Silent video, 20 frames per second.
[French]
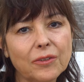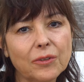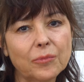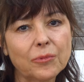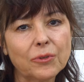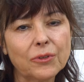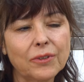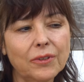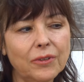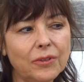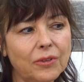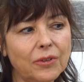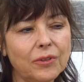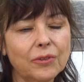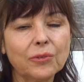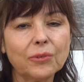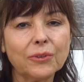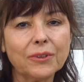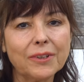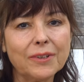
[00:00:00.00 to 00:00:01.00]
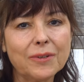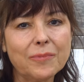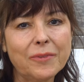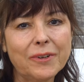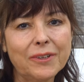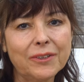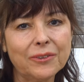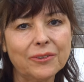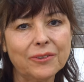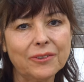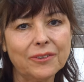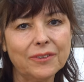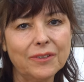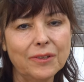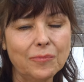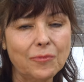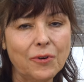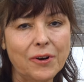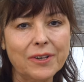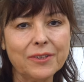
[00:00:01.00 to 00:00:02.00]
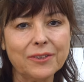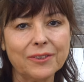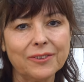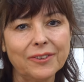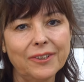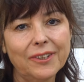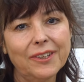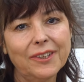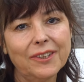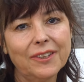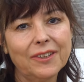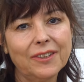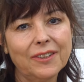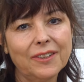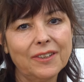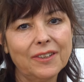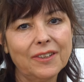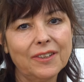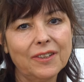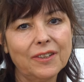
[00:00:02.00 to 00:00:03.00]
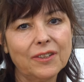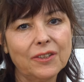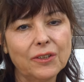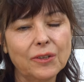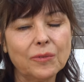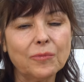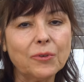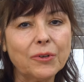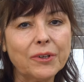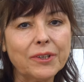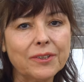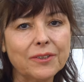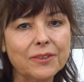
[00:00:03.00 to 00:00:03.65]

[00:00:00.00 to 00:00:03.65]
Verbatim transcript: Je me sens euh, totalement nimoise, et chez moi,